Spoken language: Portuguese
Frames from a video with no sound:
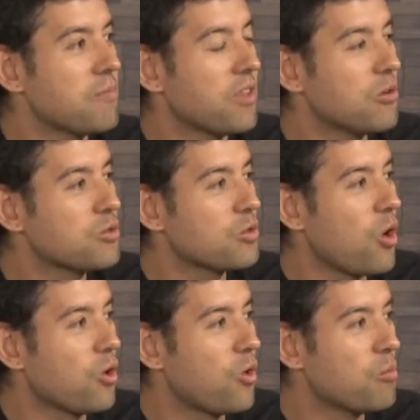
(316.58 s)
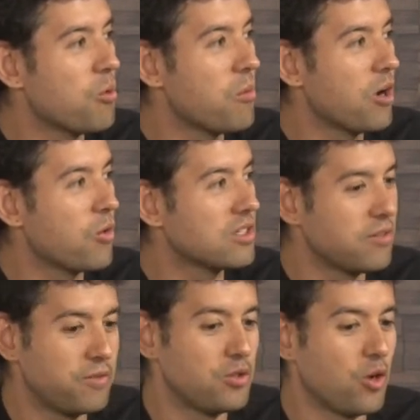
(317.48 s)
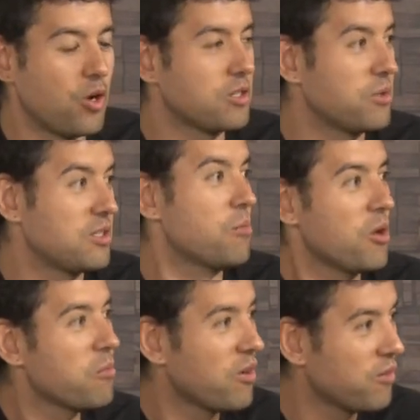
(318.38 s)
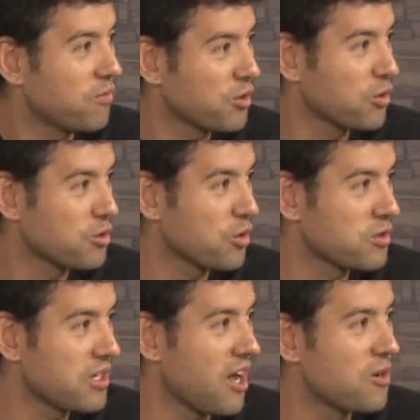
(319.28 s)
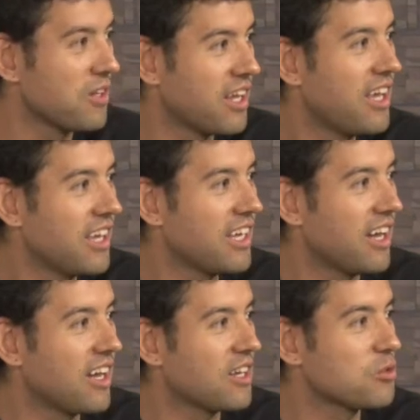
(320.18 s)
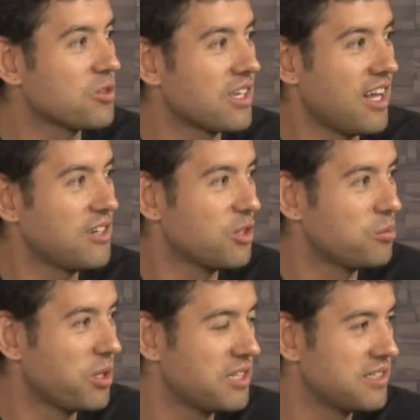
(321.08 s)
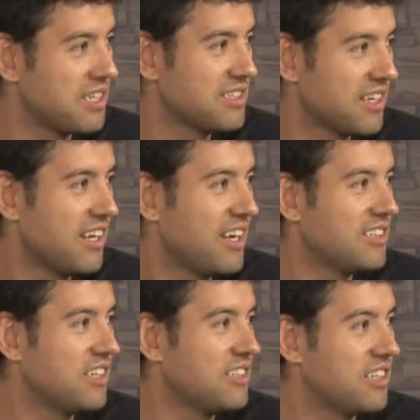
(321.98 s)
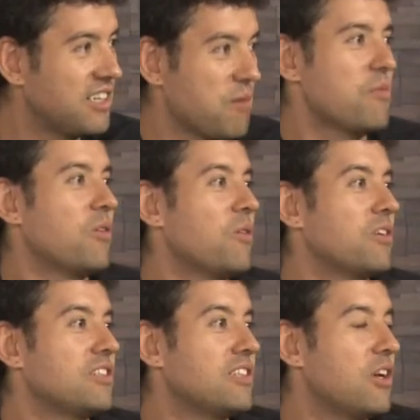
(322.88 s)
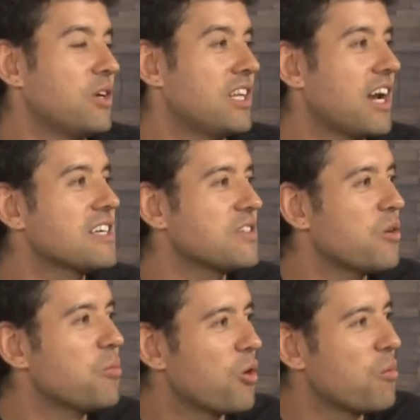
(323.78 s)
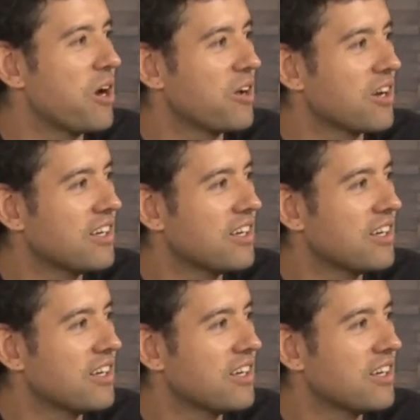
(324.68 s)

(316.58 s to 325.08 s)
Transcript: não só como uma coisa fisiológica, mas também é uma, um fator social, né? Que a sociedade hoje precisa de, de ter, ter uma interação um pouco maior.